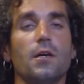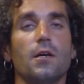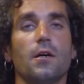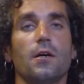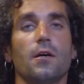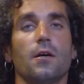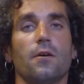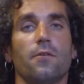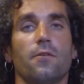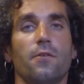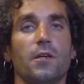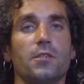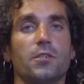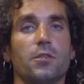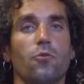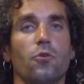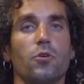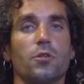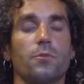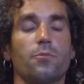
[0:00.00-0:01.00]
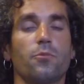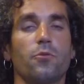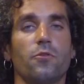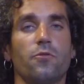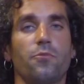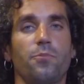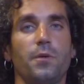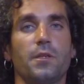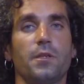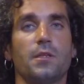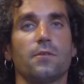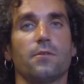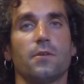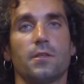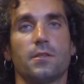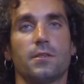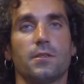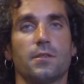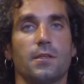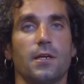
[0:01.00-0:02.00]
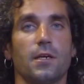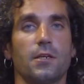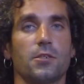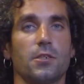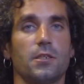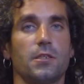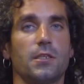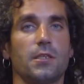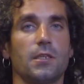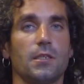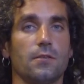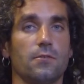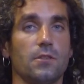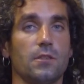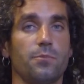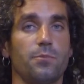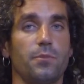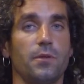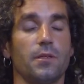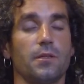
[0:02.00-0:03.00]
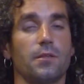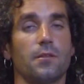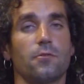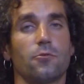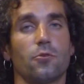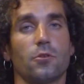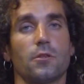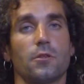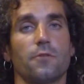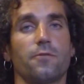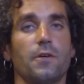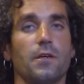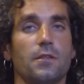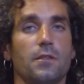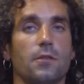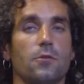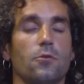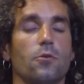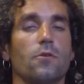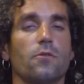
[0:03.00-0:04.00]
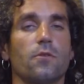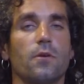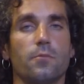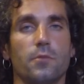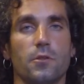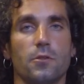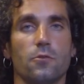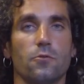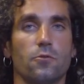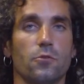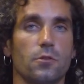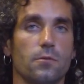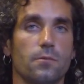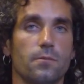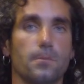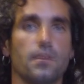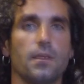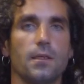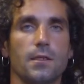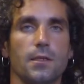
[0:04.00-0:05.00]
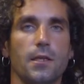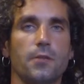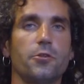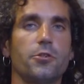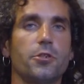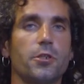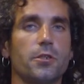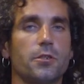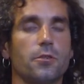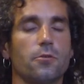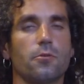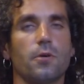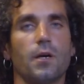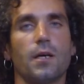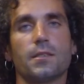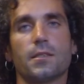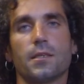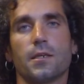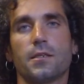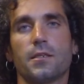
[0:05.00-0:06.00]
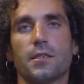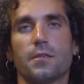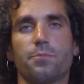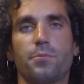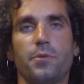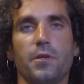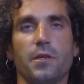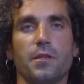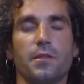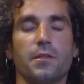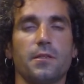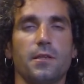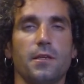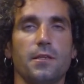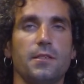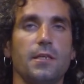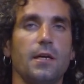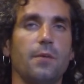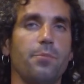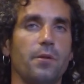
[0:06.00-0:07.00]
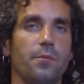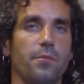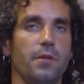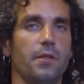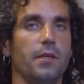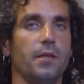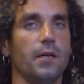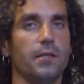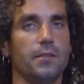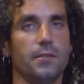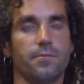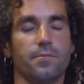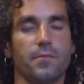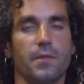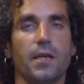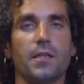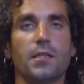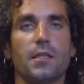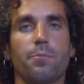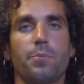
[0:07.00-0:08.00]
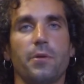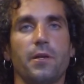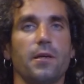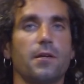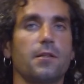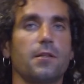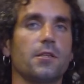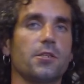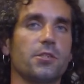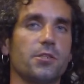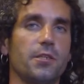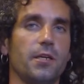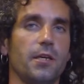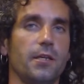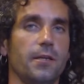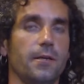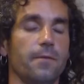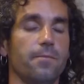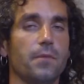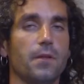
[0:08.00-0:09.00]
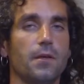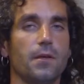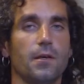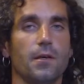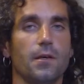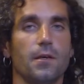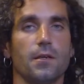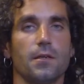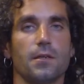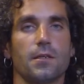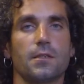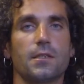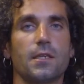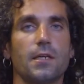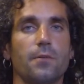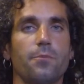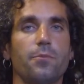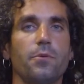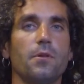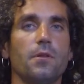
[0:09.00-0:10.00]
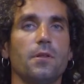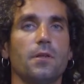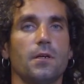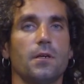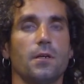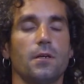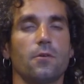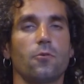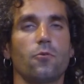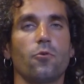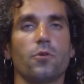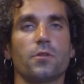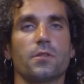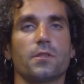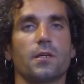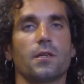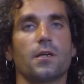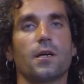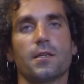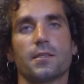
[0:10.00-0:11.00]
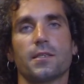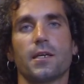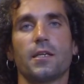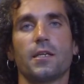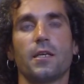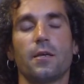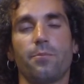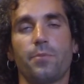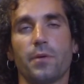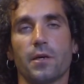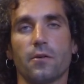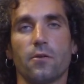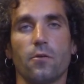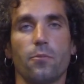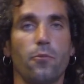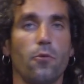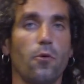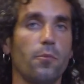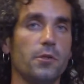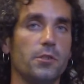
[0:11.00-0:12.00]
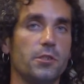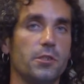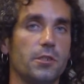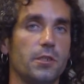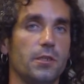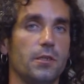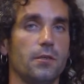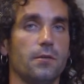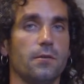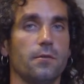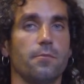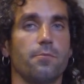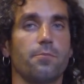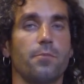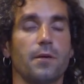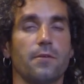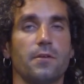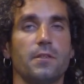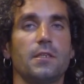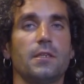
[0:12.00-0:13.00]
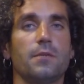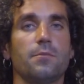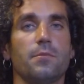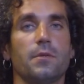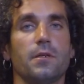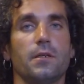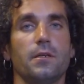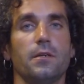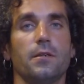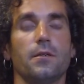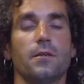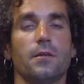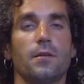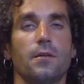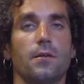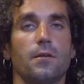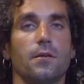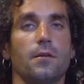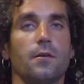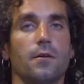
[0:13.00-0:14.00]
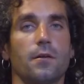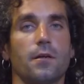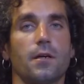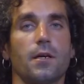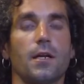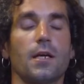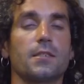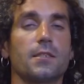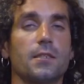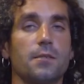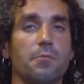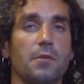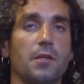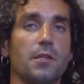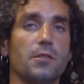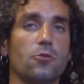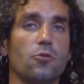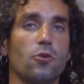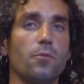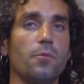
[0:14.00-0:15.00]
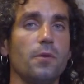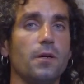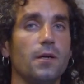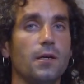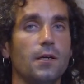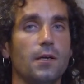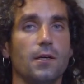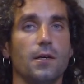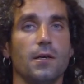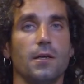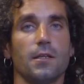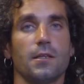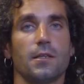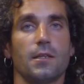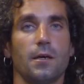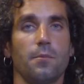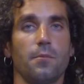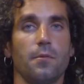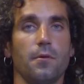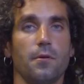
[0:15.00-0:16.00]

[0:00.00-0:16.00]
ваша кожа будет впитывать также этиловый спирт, тот эффект, который вам не нужен. Следующая ситуация, где спирт нельзя применять, это переохлаждение. Когда я был на курсах оказания первой помощи, проводимой Э, Красным Крестом, там